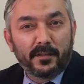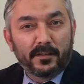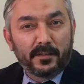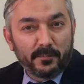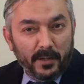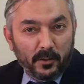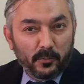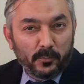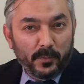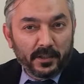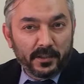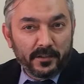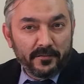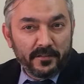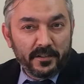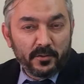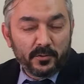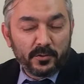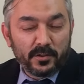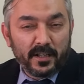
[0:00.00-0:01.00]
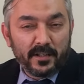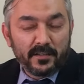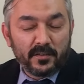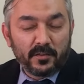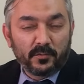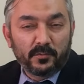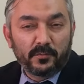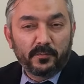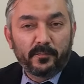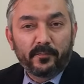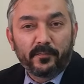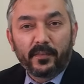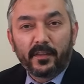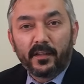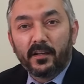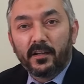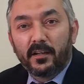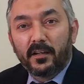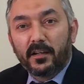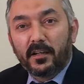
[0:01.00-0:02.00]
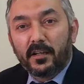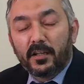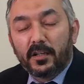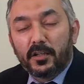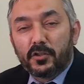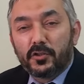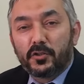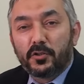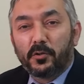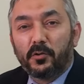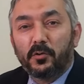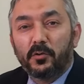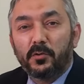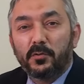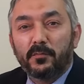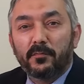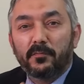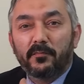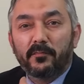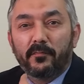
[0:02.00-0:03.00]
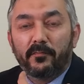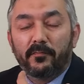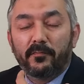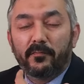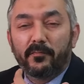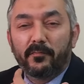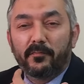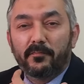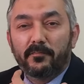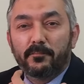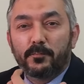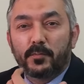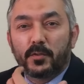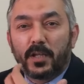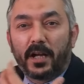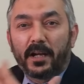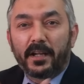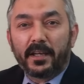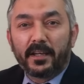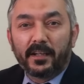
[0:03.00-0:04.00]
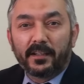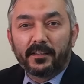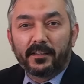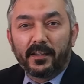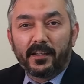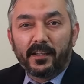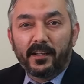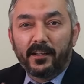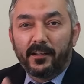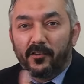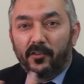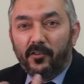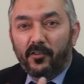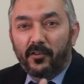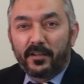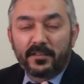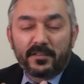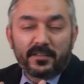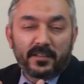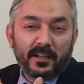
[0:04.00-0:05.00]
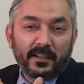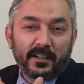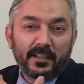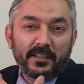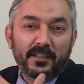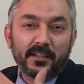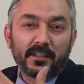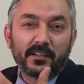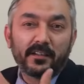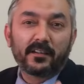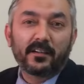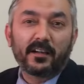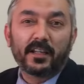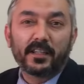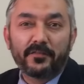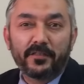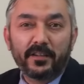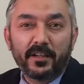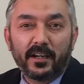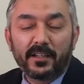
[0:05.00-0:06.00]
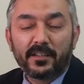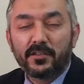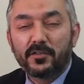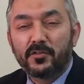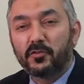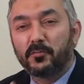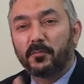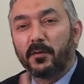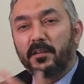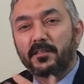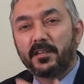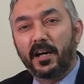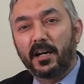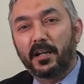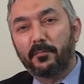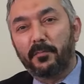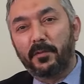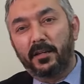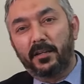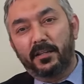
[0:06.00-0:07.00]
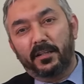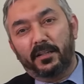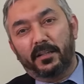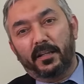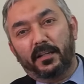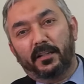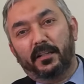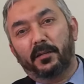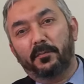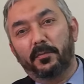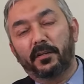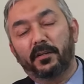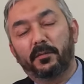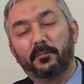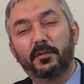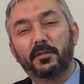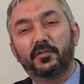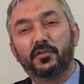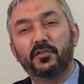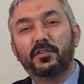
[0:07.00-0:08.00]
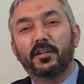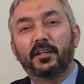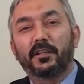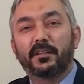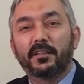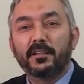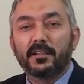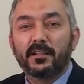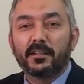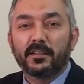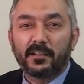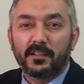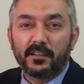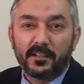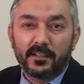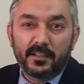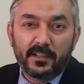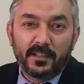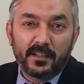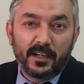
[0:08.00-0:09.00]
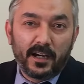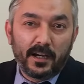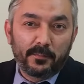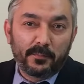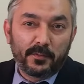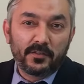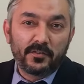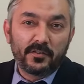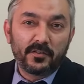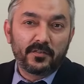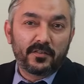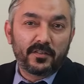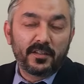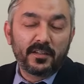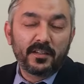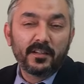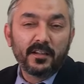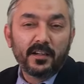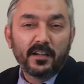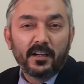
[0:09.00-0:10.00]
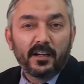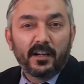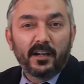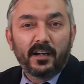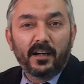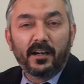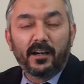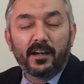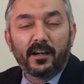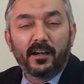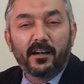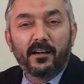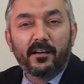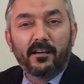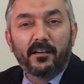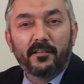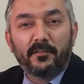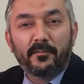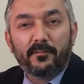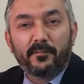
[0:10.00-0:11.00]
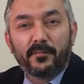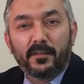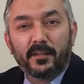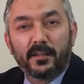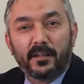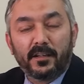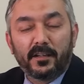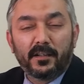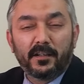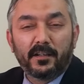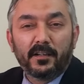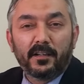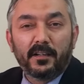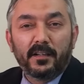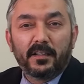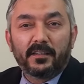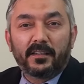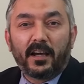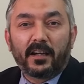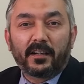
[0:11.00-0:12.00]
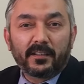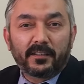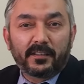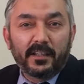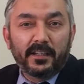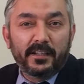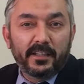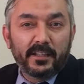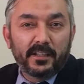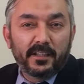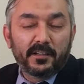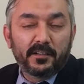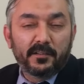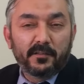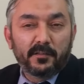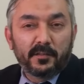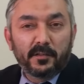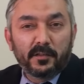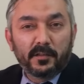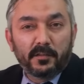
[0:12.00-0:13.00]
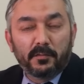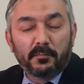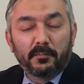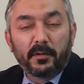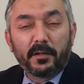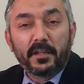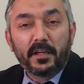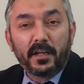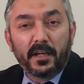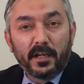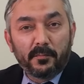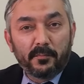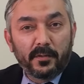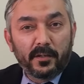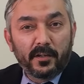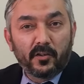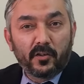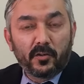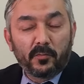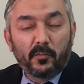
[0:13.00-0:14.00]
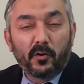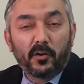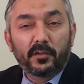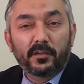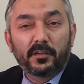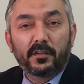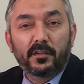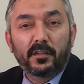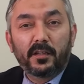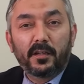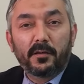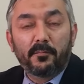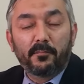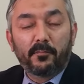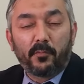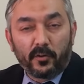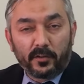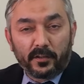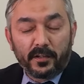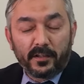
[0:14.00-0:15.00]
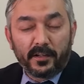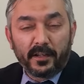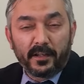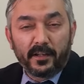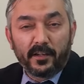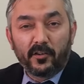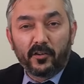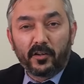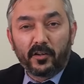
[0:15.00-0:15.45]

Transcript: मालूमती वीडियोज़ ला सकूँ जो सांडे का तेल और इस तरह की दीगर अद्वियात जो बाज़ार में ये कहकर बेची जाती हैं कि ये आपके जिनसी आ, आ, ताकत के लिए बड़ी अहम है और बहुत इम्पॉर्टेंट हैं और